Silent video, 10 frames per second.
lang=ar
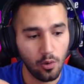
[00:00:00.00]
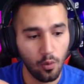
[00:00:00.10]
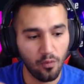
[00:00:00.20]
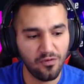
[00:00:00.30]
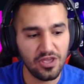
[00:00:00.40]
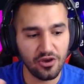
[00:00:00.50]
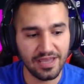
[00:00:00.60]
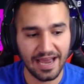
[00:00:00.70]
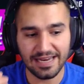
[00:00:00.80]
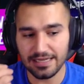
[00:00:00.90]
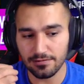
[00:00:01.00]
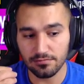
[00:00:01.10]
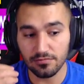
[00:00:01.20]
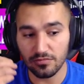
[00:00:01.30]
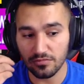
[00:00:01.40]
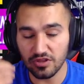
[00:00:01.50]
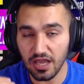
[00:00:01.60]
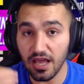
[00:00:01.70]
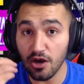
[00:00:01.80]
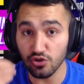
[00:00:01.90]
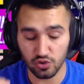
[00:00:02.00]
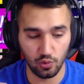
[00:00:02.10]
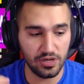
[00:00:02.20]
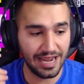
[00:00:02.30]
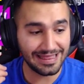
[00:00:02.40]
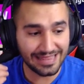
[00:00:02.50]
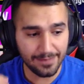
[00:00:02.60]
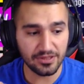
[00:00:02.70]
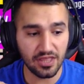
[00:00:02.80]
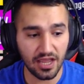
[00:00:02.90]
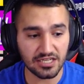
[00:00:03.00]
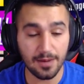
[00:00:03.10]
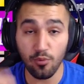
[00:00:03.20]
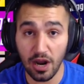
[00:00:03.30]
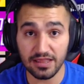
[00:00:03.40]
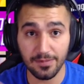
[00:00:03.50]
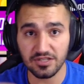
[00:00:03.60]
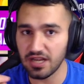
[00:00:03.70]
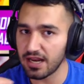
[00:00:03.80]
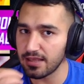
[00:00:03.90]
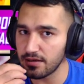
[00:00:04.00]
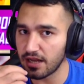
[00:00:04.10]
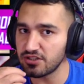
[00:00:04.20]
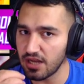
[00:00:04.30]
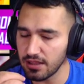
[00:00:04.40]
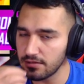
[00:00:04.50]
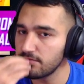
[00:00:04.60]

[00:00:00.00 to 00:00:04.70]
وفيه يعني دقه اسطوريه يعني اثنين بالدقه شباب واحد دمج يعني عن جد